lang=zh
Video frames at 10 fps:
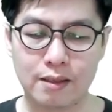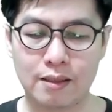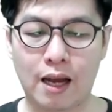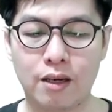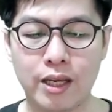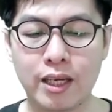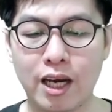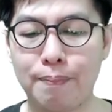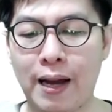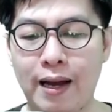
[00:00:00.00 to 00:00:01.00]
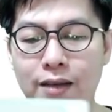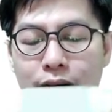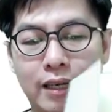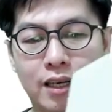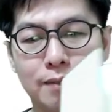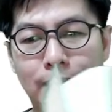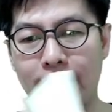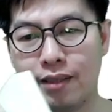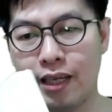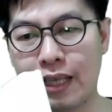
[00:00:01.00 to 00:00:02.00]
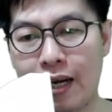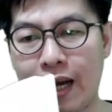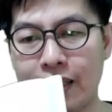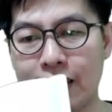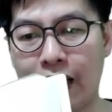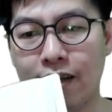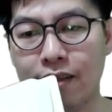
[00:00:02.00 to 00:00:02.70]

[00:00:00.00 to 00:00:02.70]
然后有硬壳版和软壳版，给大家看一下，